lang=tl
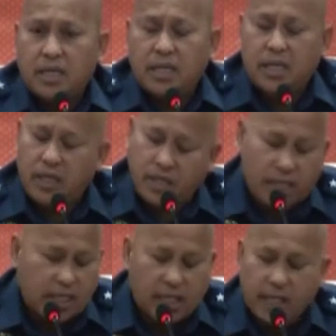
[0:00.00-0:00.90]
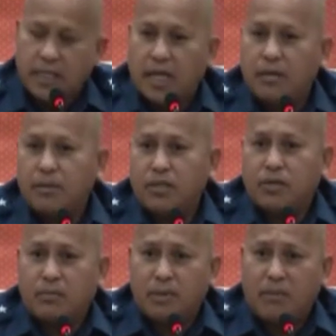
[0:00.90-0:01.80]
Ibabalik daw ang warrant of
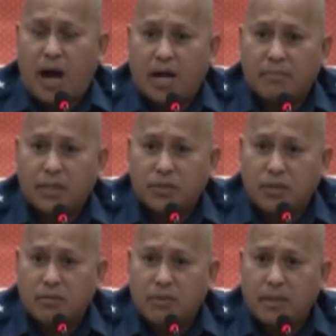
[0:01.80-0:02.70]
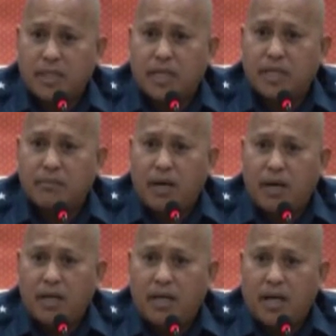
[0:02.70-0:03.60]
arrest sa korte sa late na nag-issue
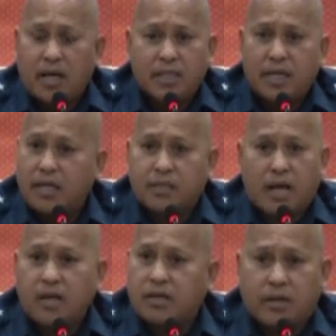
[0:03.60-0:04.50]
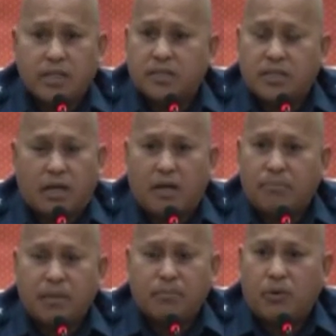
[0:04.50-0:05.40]
nito pero hindi raw
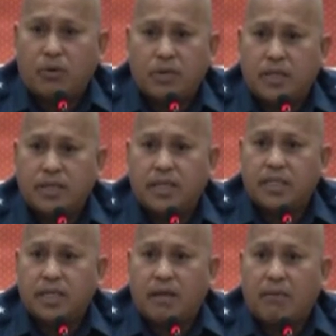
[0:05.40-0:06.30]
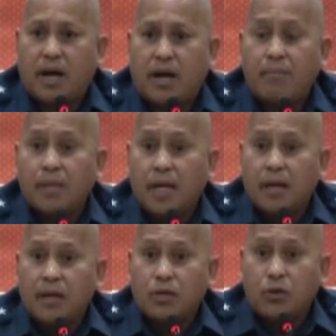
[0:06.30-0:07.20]
dadalhin doon si Kerwin at
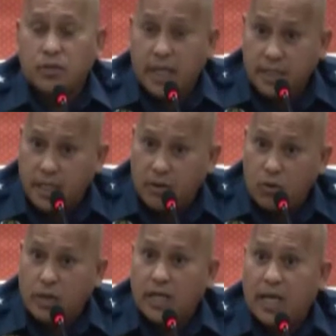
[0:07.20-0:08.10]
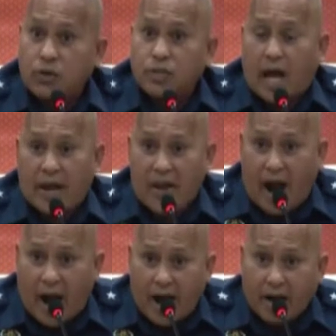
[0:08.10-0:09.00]
ipaalam na lang na nasa kustodiya na
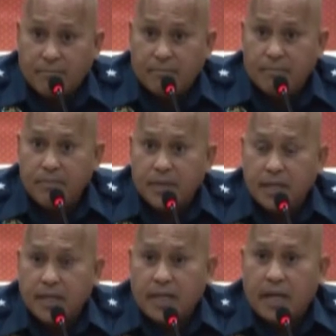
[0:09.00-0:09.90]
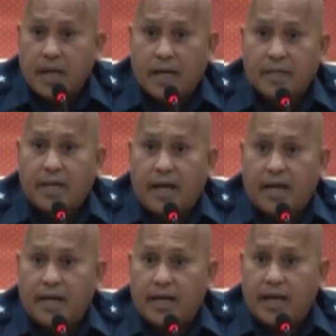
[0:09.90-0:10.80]
ito ng PNP para na
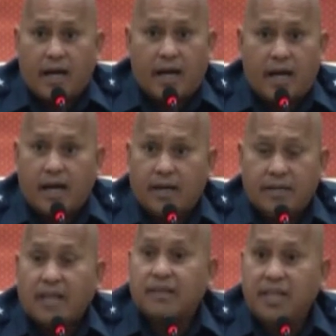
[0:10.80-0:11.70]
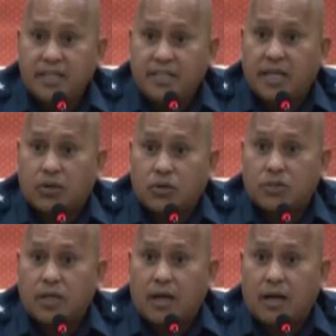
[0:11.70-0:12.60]
rin sa kanyang kaligtasan. Muli
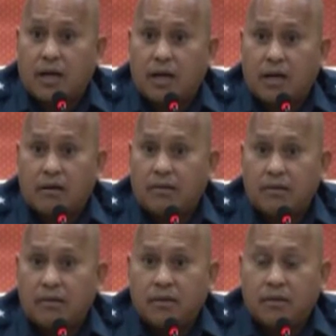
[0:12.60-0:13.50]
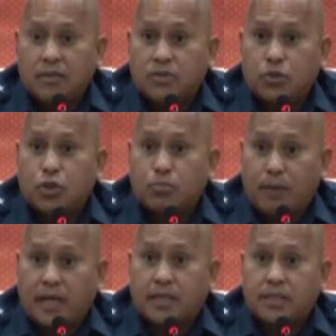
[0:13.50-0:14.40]
namang ginarantya ni Bato
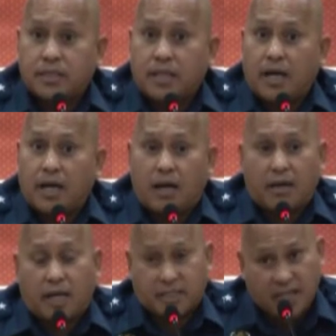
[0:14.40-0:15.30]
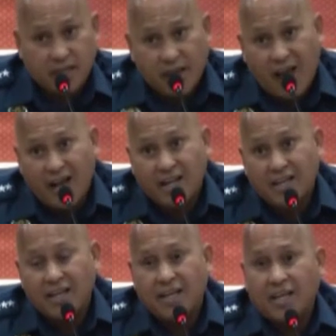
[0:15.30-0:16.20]
na hindi sasapitin ni Kerwin
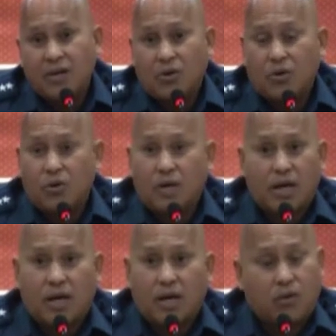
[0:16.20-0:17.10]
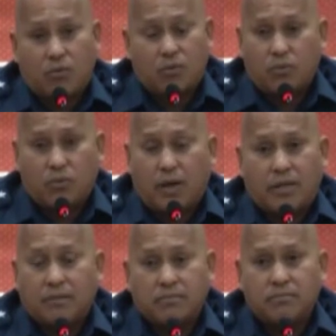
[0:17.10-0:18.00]
ang kinahinatnan ng kanyang amang si
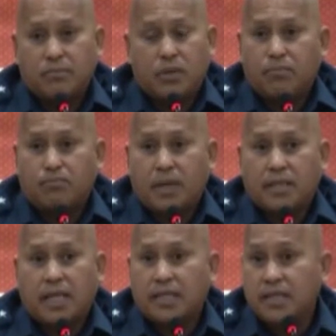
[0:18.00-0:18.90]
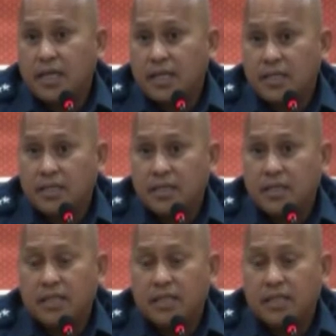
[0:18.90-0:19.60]
Albuera Mayor Rolando Espinosa